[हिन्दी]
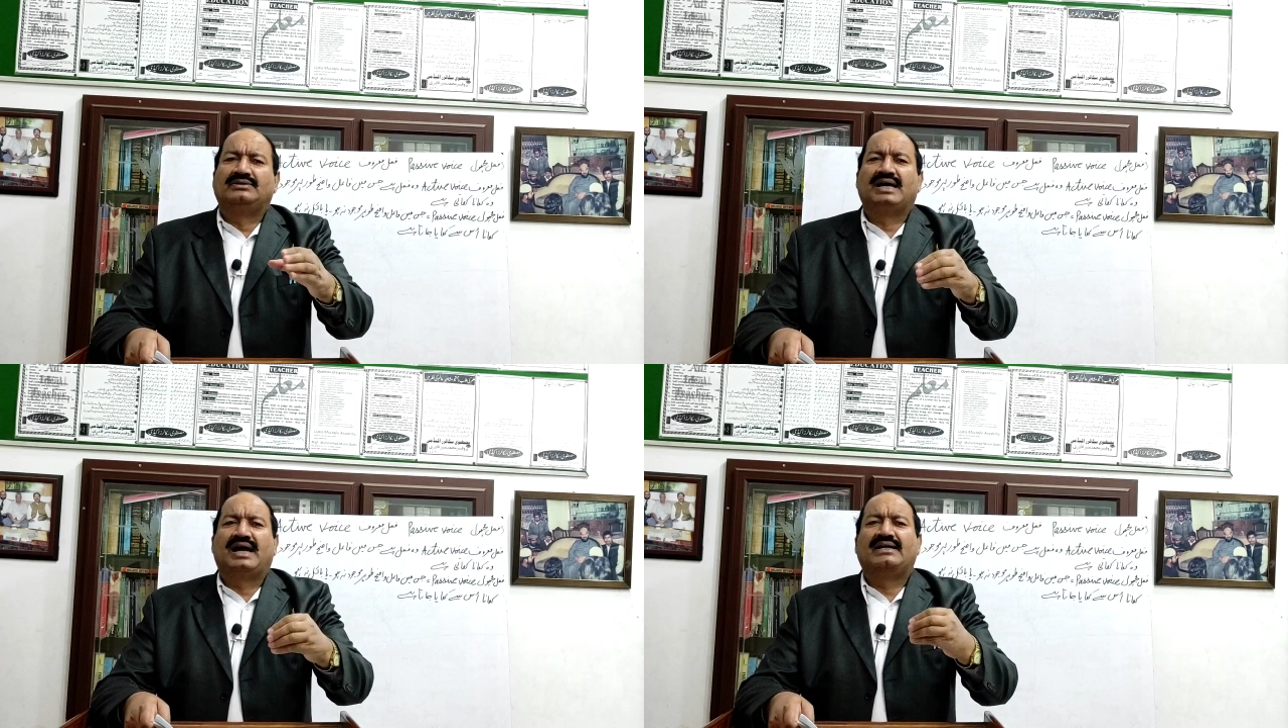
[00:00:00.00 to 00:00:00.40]

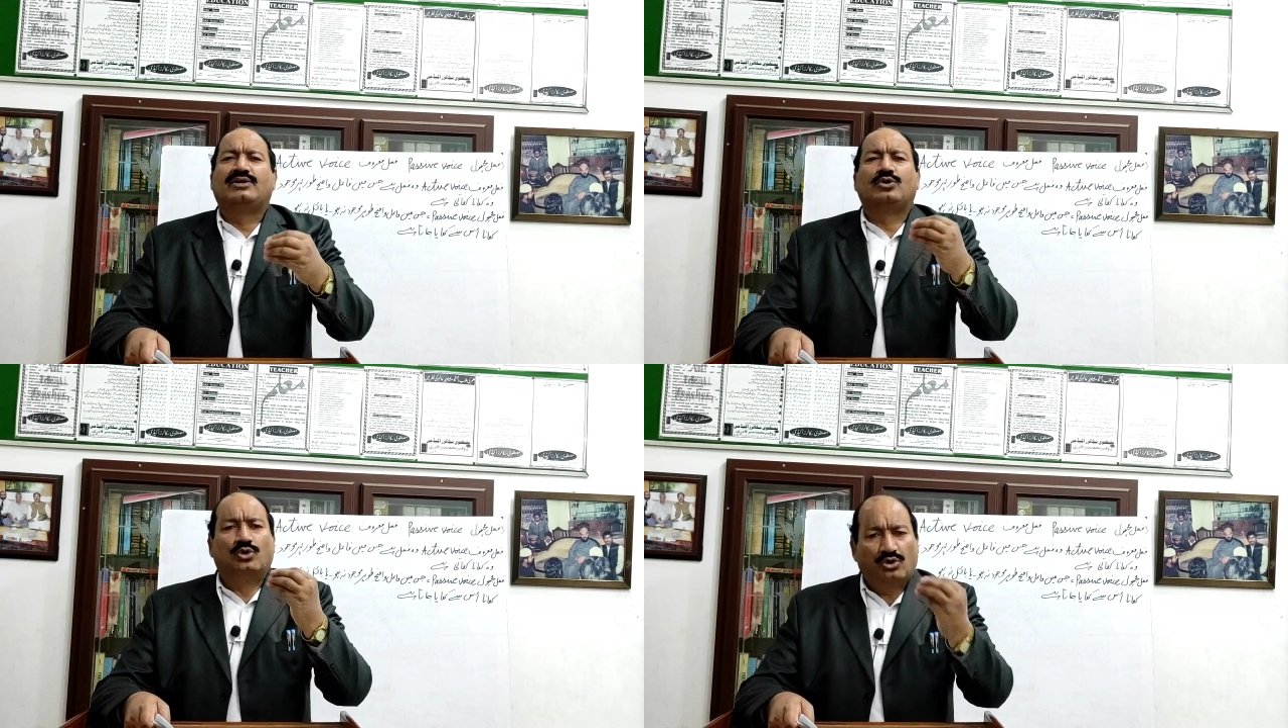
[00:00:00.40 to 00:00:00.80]
या अगर
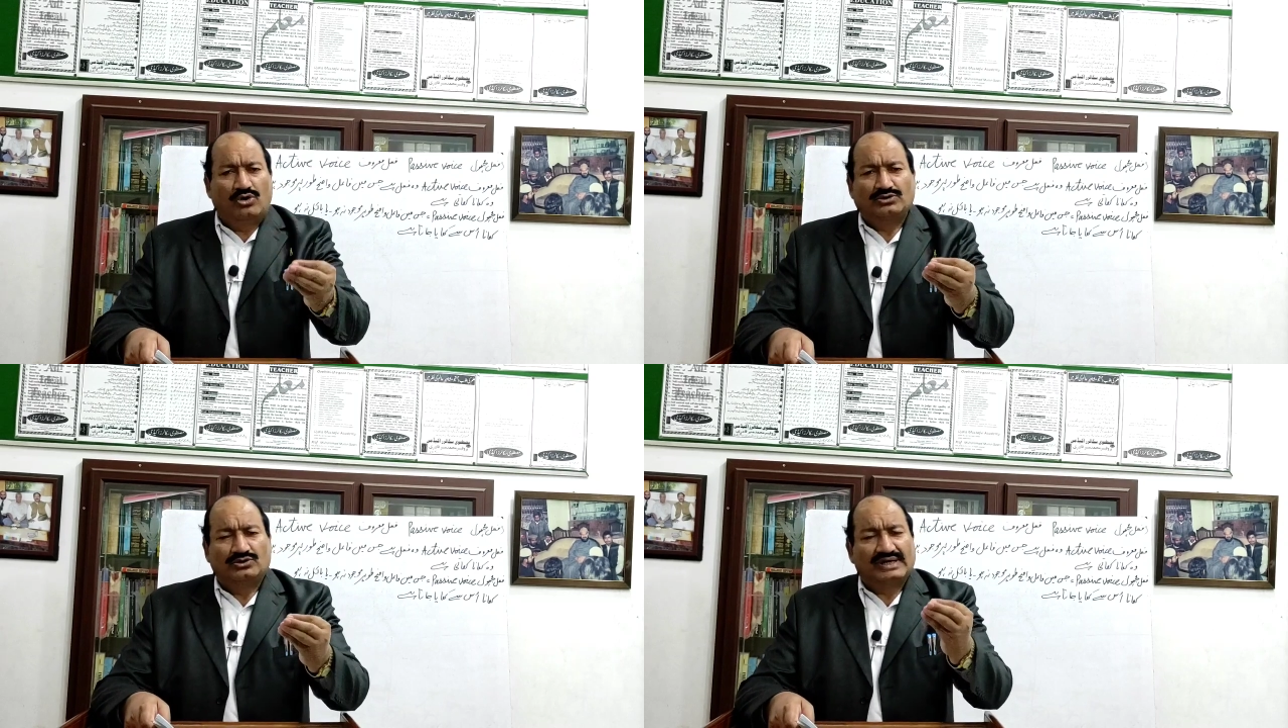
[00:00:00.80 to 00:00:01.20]
हो
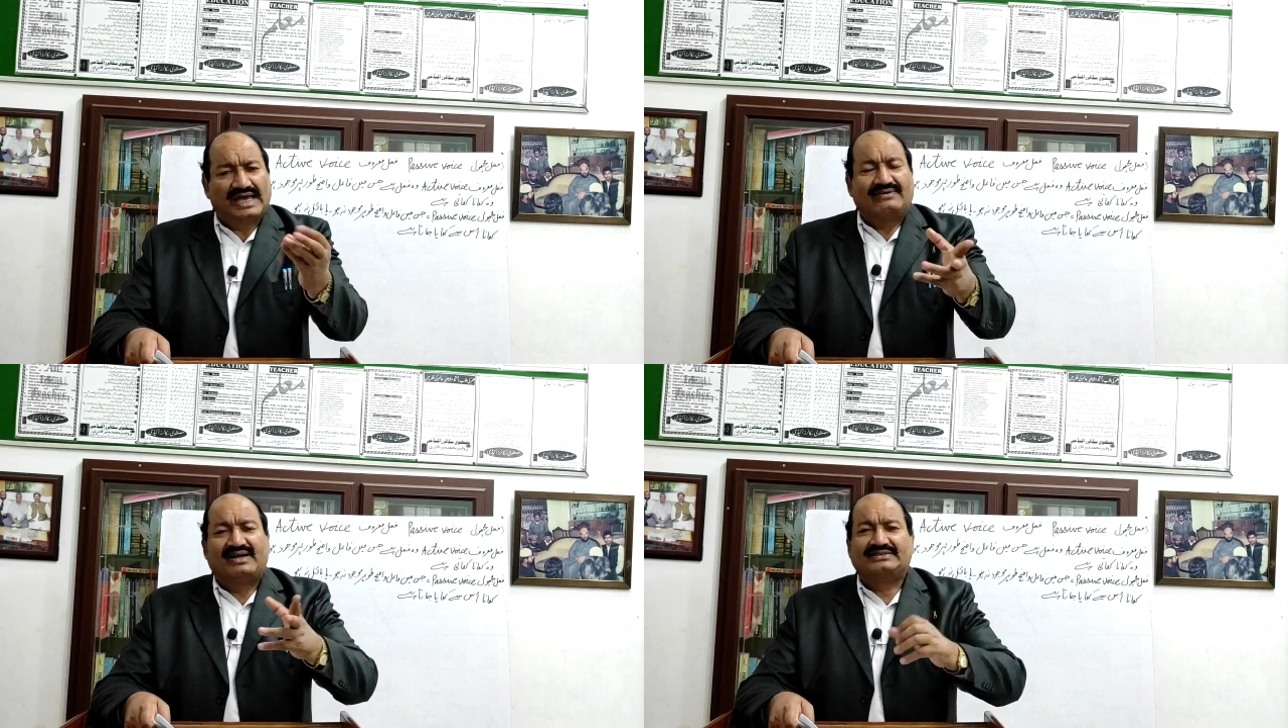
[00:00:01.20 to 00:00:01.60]
तो
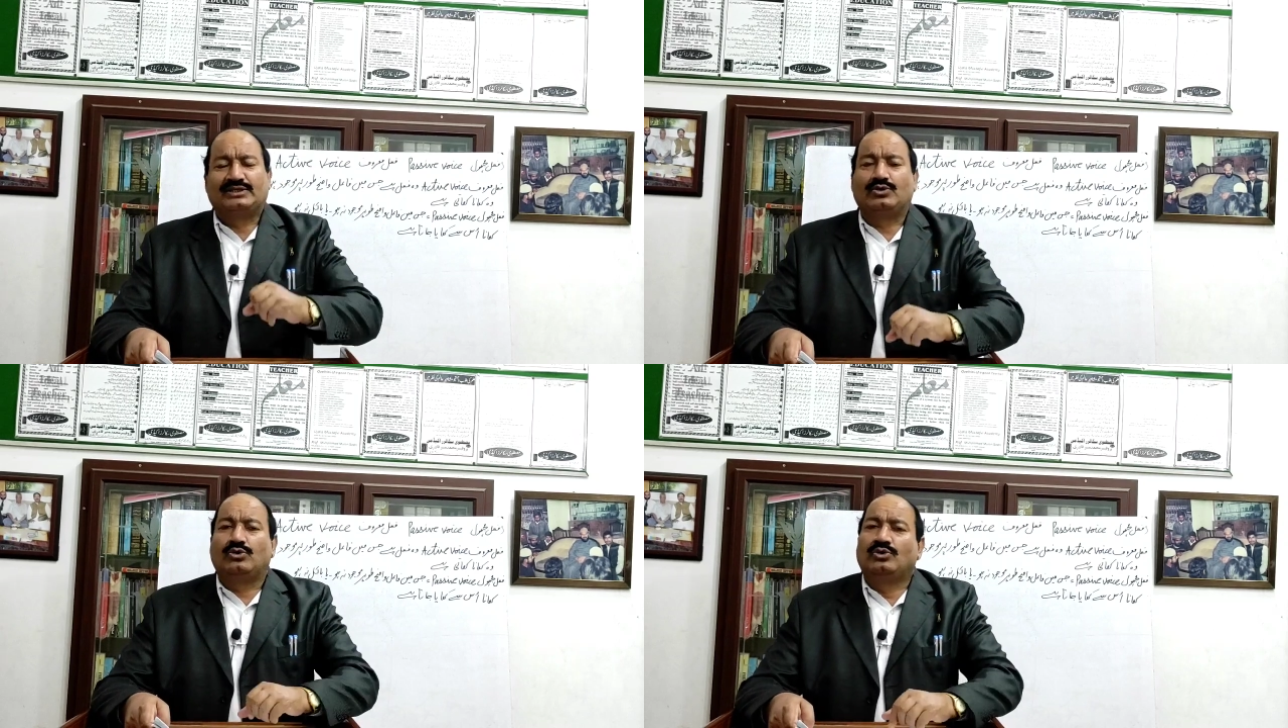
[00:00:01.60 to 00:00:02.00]
गैर वाजे
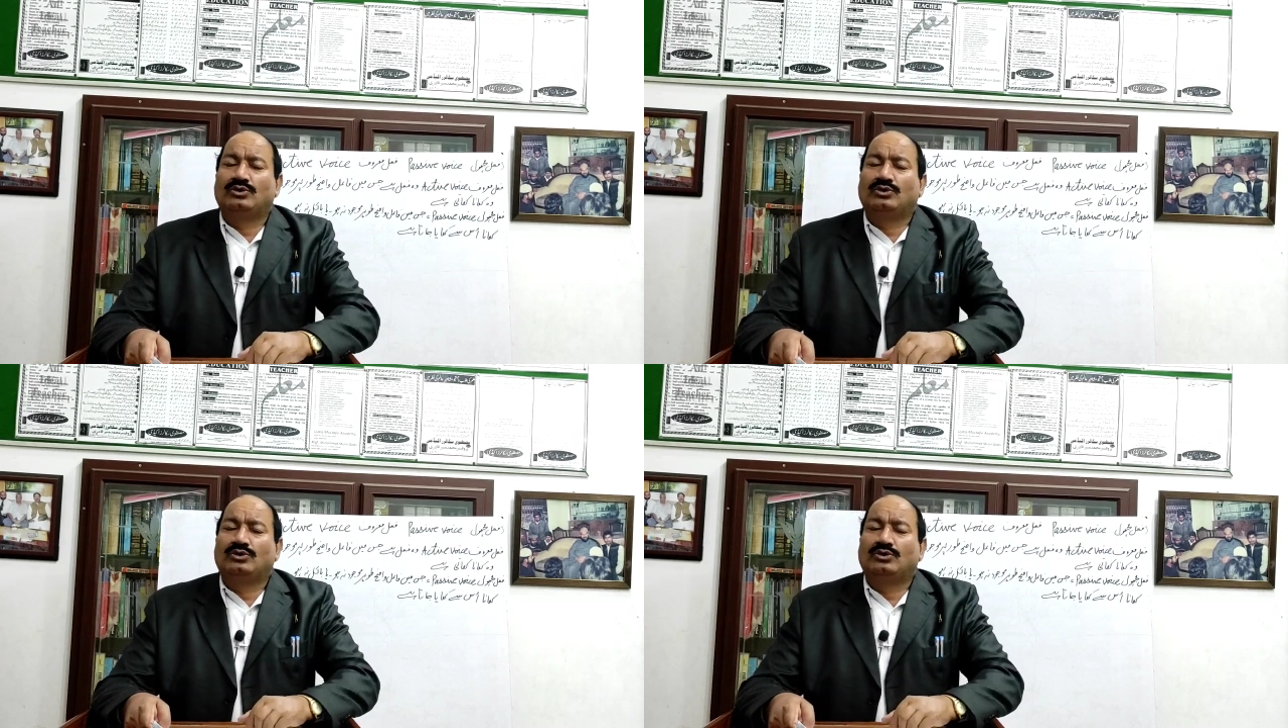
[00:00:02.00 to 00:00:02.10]
हो